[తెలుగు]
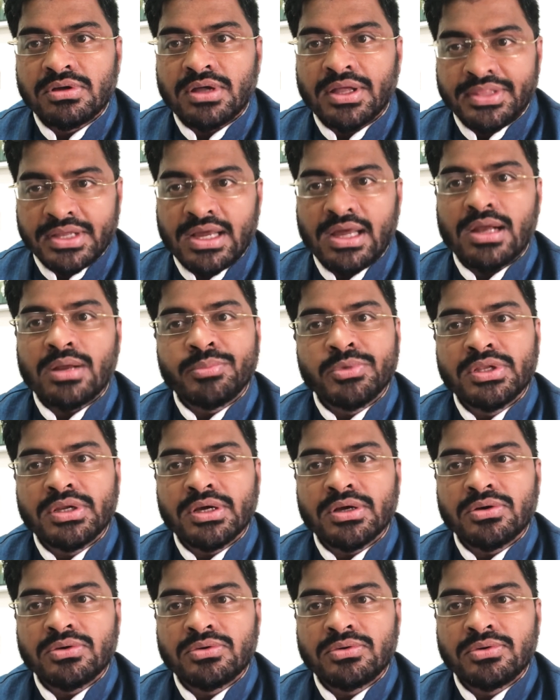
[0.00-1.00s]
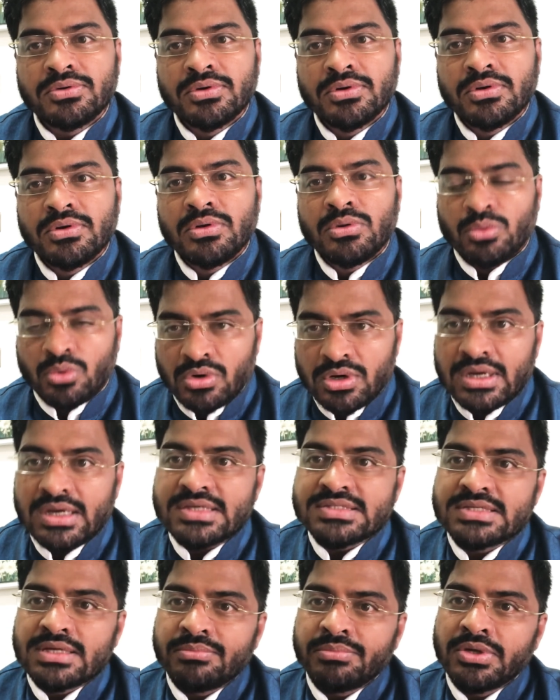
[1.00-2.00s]
అధికారం ఉంది నాకు ఓట్లు
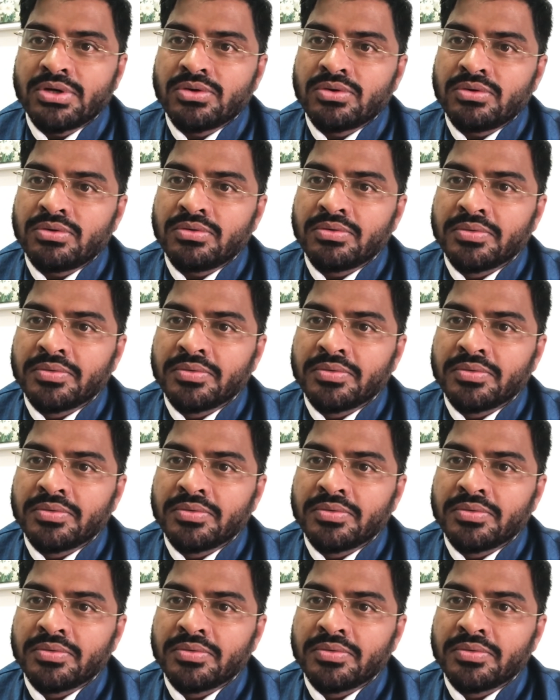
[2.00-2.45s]
వేసినాం మీకు